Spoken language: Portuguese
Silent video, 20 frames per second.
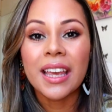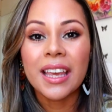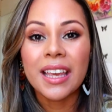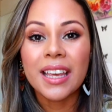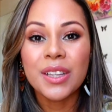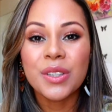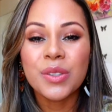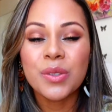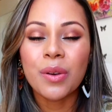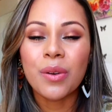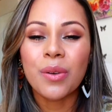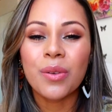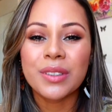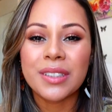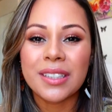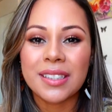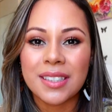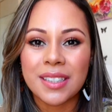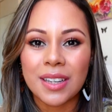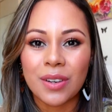Isso
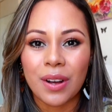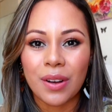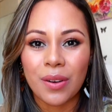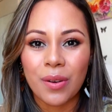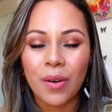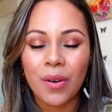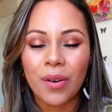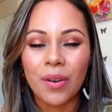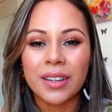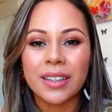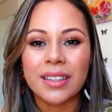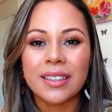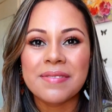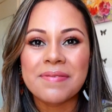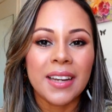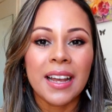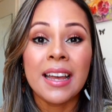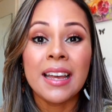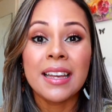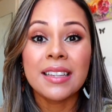aconteceu agora
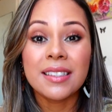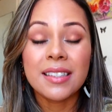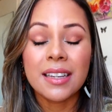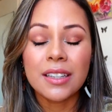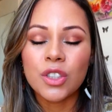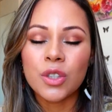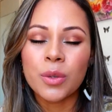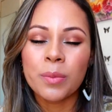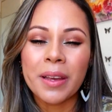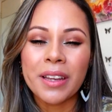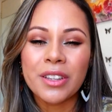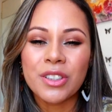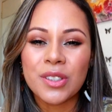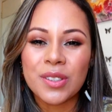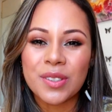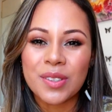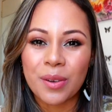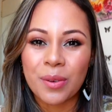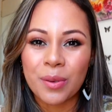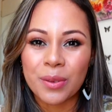Recentemente
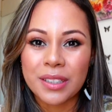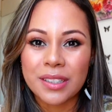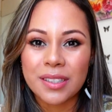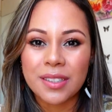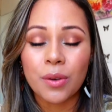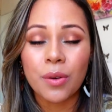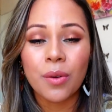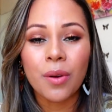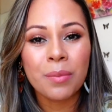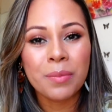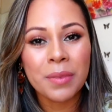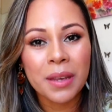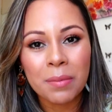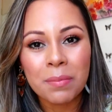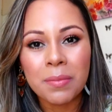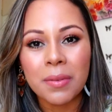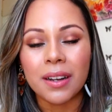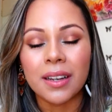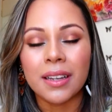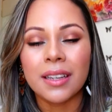isso aconteceu com a minha
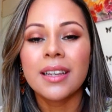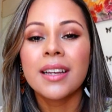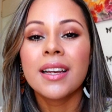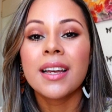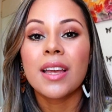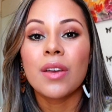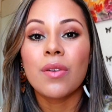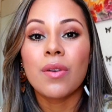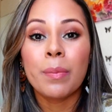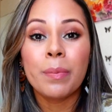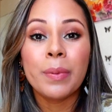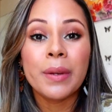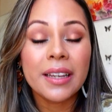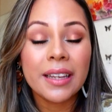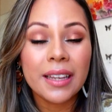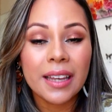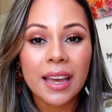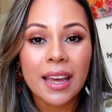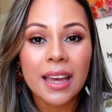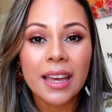mãe. Eu
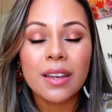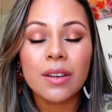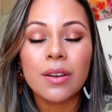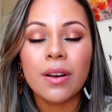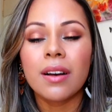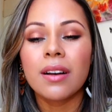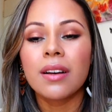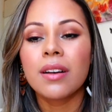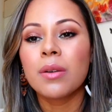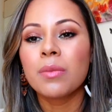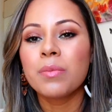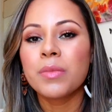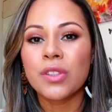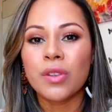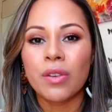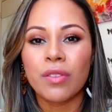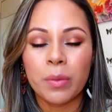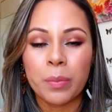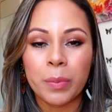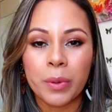apliquei uh, uma
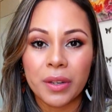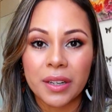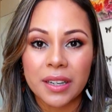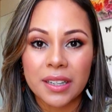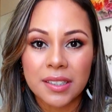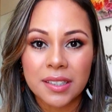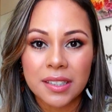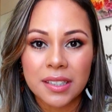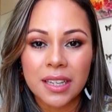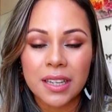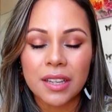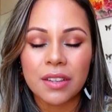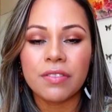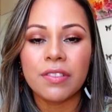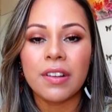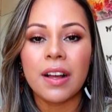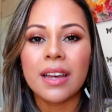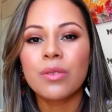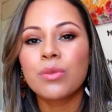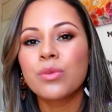escova
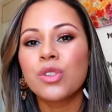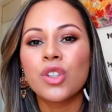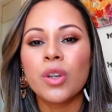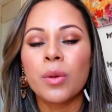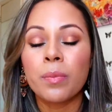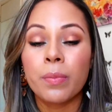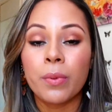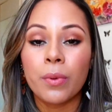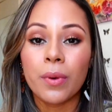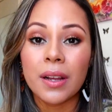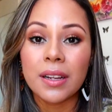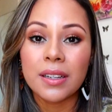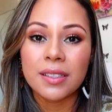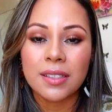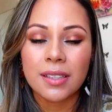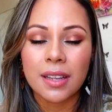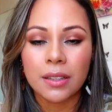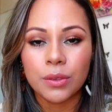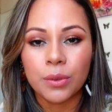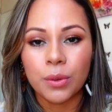progressiva, um shampoo
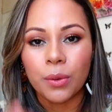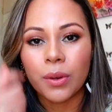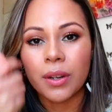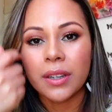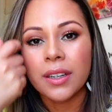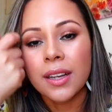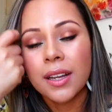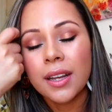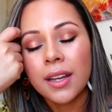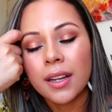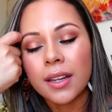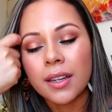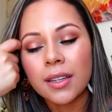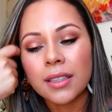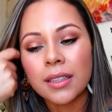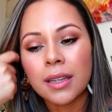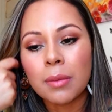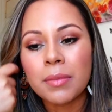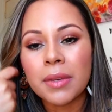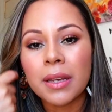alisador
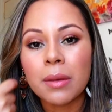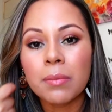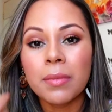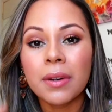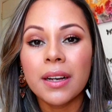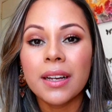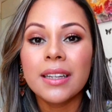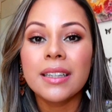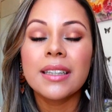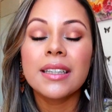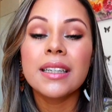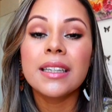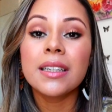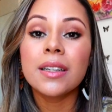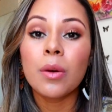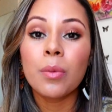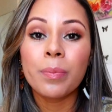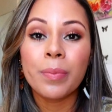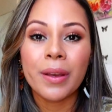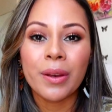uh, na minha mãe e
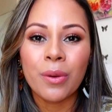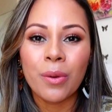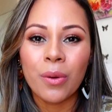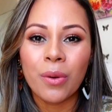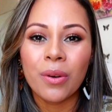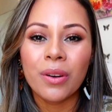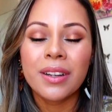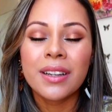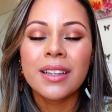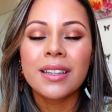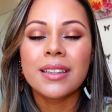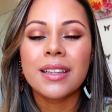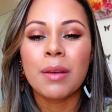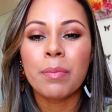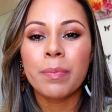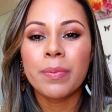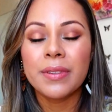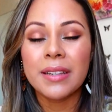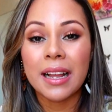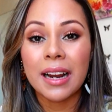não pegou. Na,
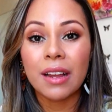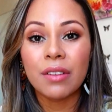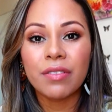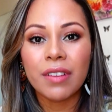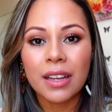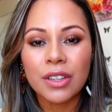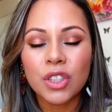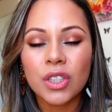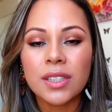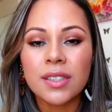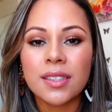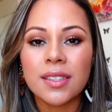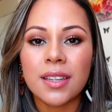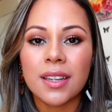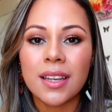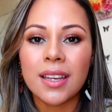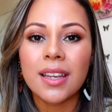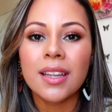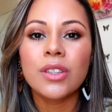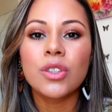na lavagem
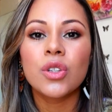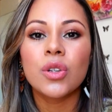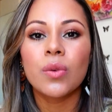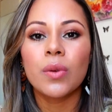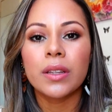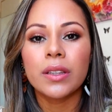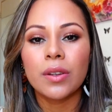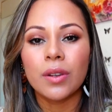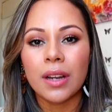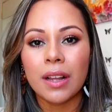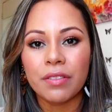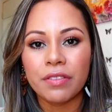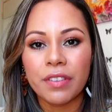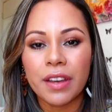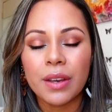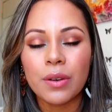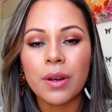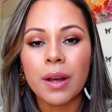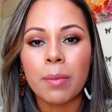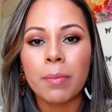seguinte, quando eu
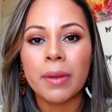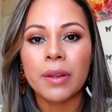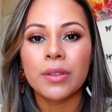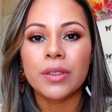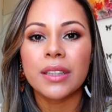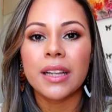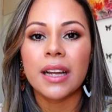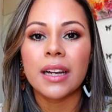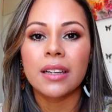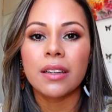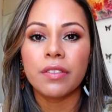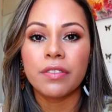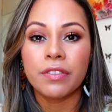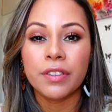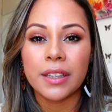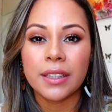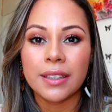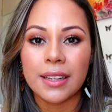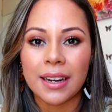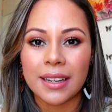lavei o cabelo dela que
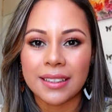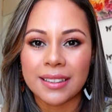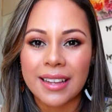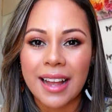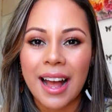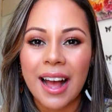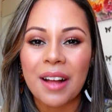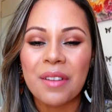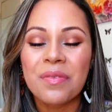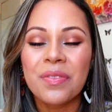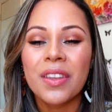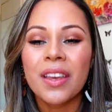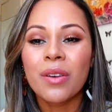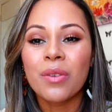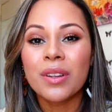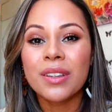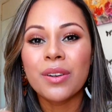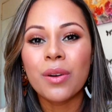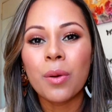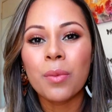fui hidratar,
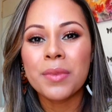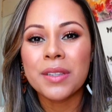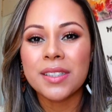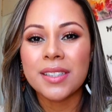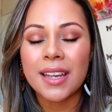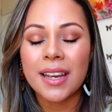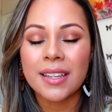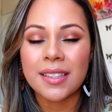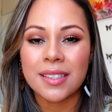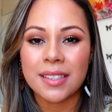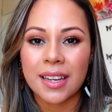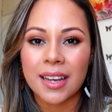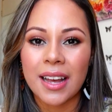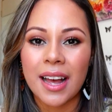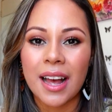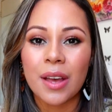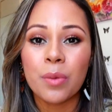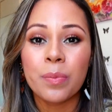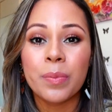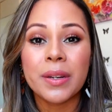quando eu comecei a
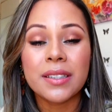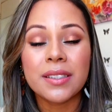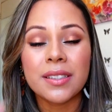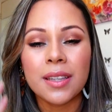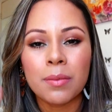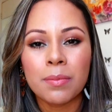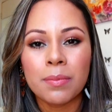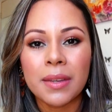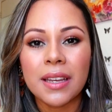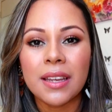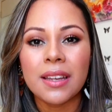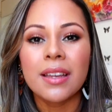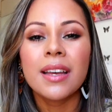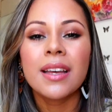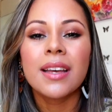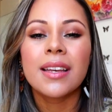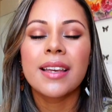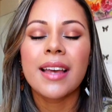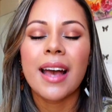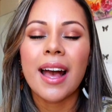secar, eu percebi
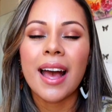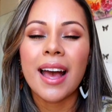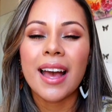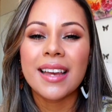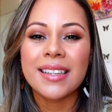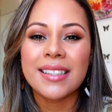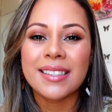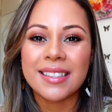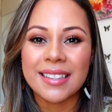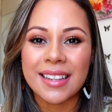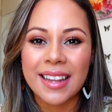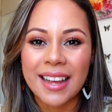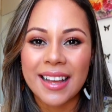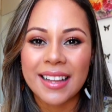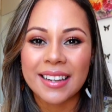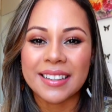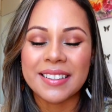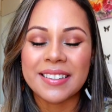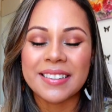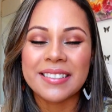que a raiz
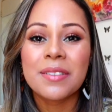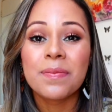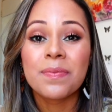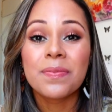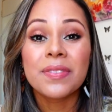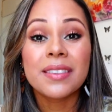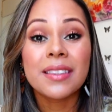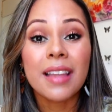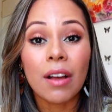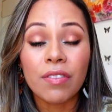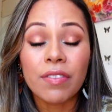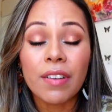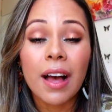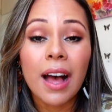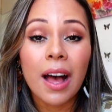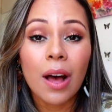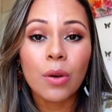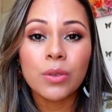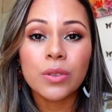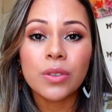dela tava
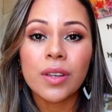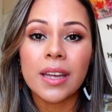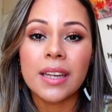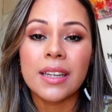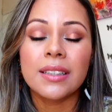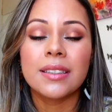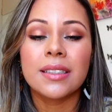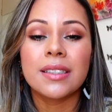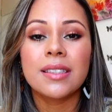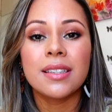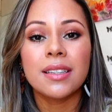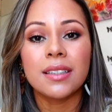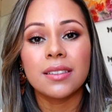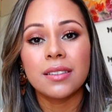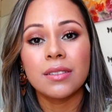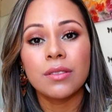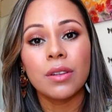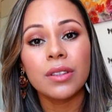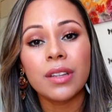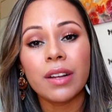alta ainda, assim,
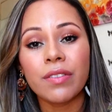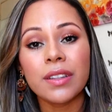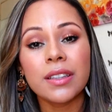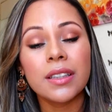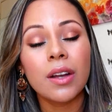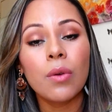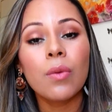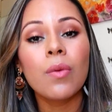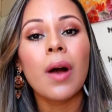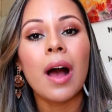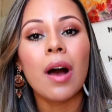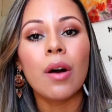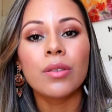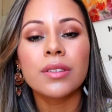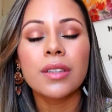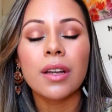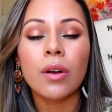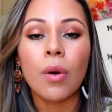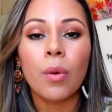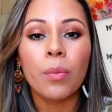não tava tão
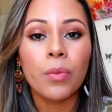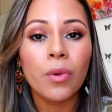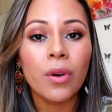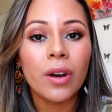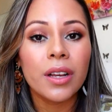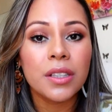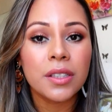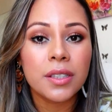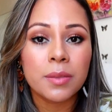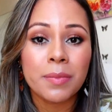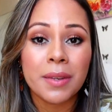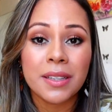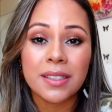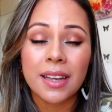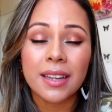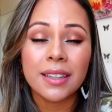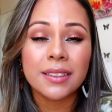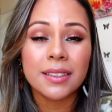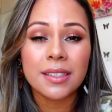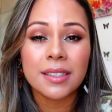alta como antes, mas
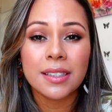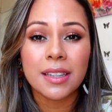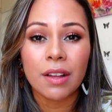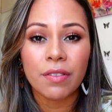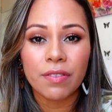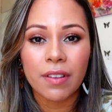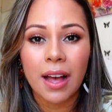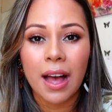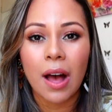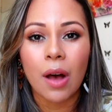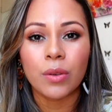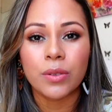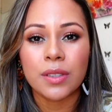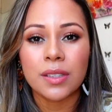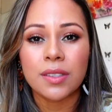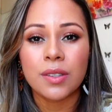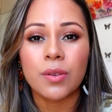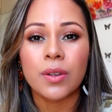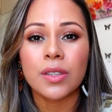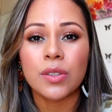ainda estava alta,
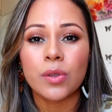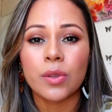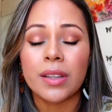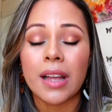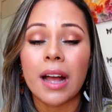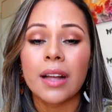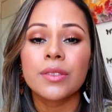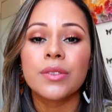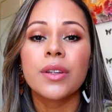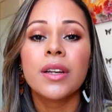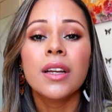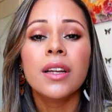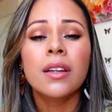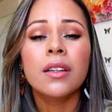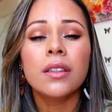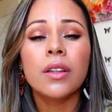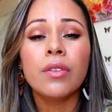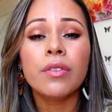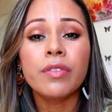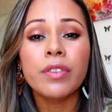assim, o resultado
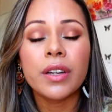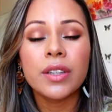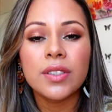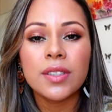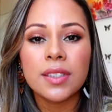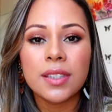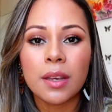não foi de